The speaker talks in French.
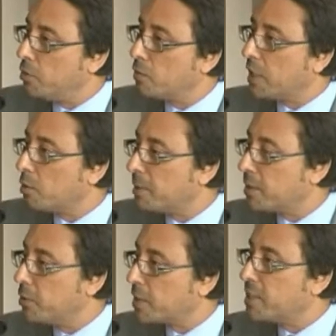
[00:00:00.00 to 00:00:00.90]
de voir un
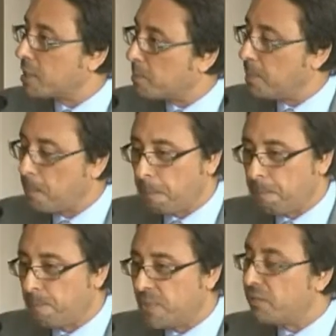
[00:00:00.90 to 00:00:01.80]
ambassadeur qui s'exprime
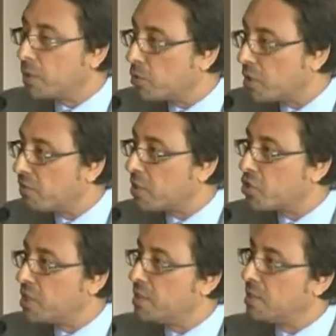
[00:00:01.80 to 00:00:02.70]
avec autant de
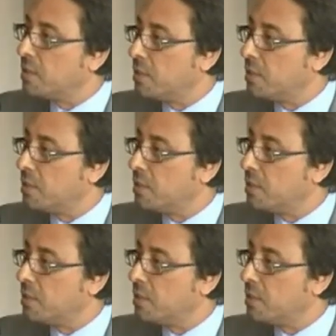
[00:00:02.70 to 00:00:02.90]
franchise,